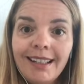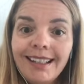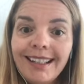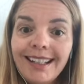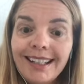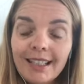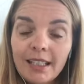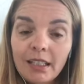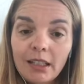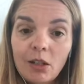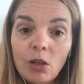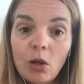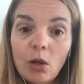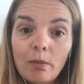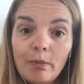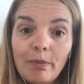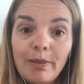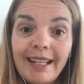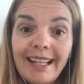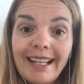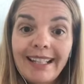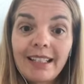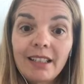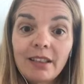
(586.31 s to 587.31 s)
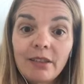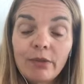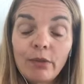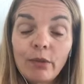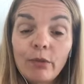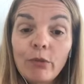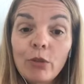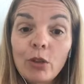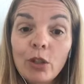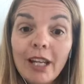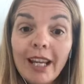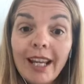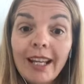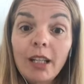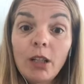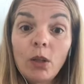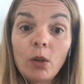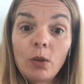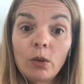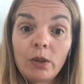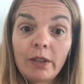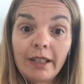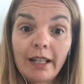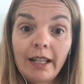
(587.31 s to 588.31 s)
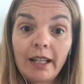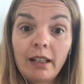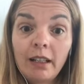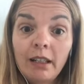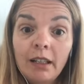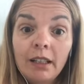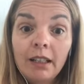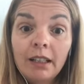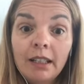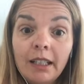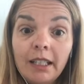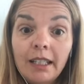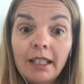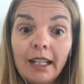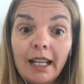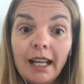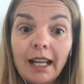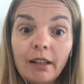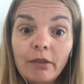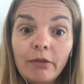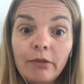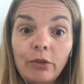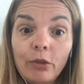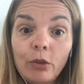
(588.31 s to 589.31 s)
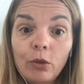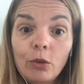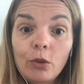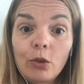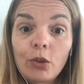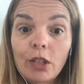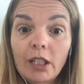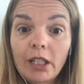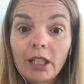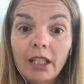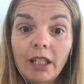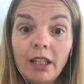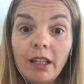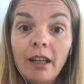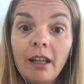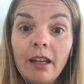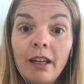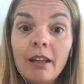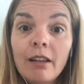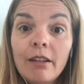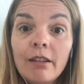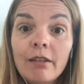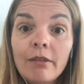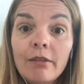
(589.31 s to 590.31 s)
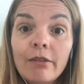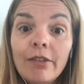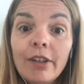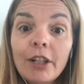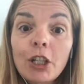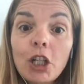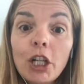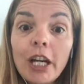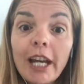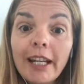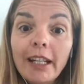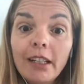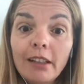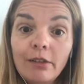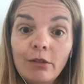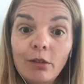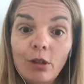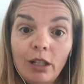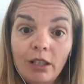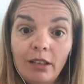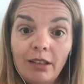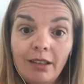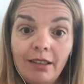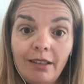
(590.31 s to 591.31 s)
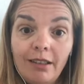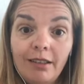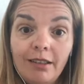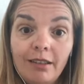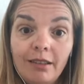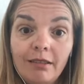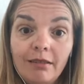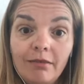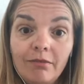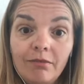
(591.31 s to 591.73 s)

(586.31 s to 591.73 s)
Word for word: das ein komplettes Fünf-Sterne-Hotel in Anführungsstriche verschenkt worden ist.